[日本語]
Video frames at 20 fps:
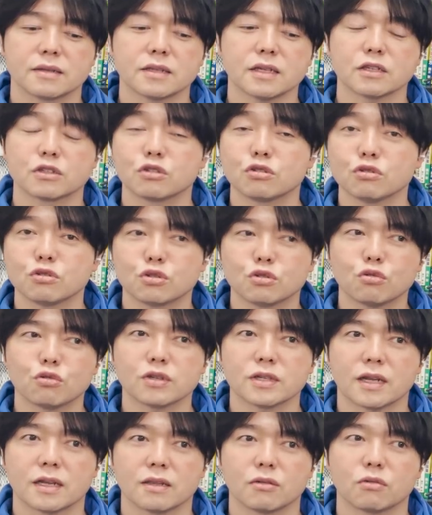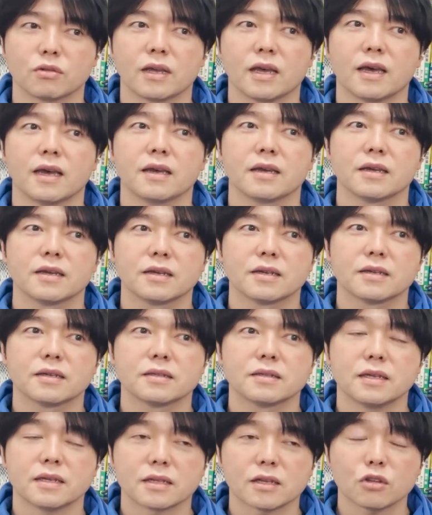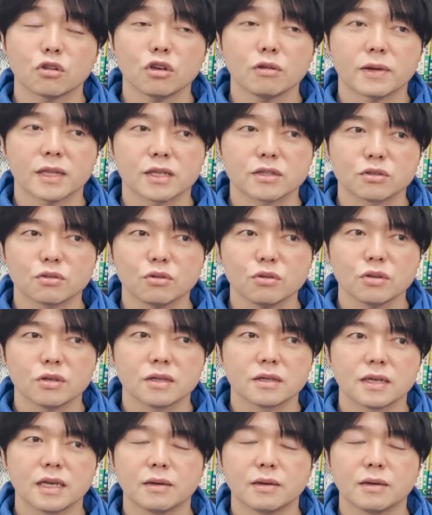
だって中長期なので、ね、例えばですよ、